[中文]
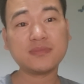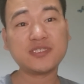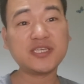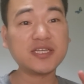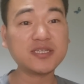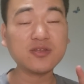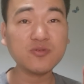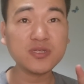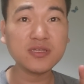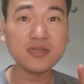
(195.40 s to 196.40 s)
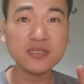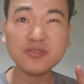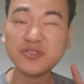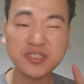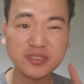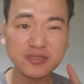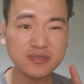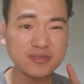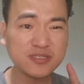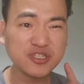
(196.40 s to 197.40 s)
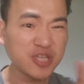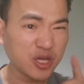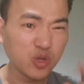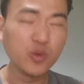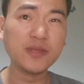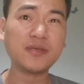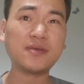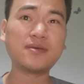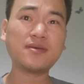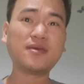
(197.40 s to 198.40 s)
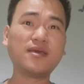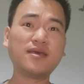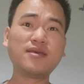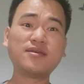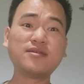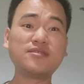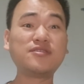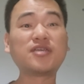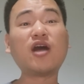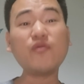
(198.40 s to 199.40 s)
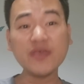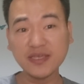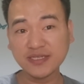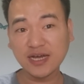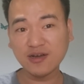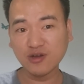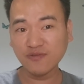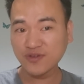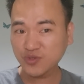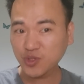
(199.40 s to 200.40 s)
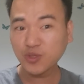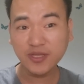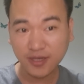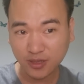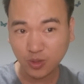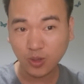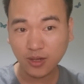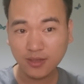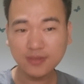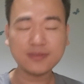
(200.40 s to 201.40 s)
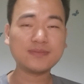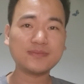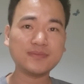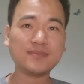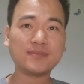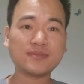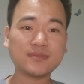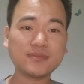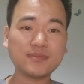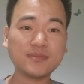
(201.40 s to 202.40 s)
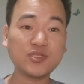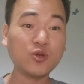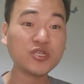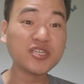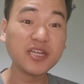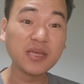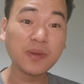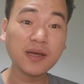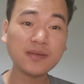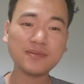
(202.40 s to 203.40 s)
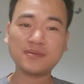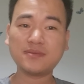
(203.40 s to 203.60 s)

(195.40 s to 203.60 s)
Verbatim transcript: 写这个东西的人就智商有问题，你稍微影响，然后分数又低很多。逻辑成立吗？